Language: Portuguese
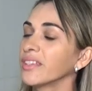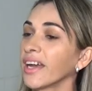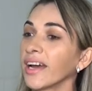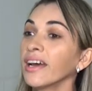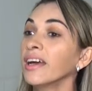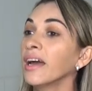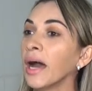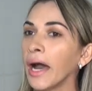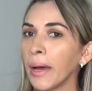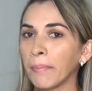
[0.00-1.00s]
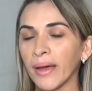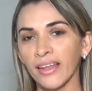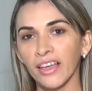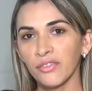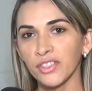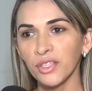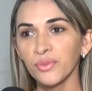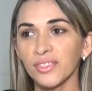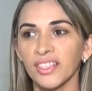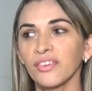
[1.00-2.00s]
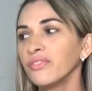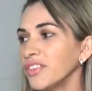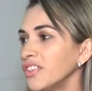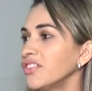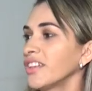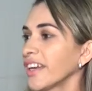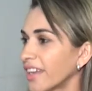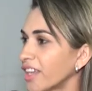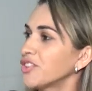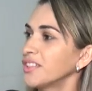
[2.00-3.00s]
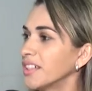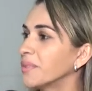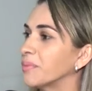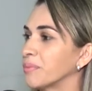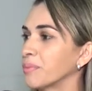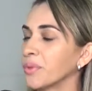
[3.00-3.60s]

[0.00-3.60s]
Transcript: E a, a palavra que nos define é gratidão.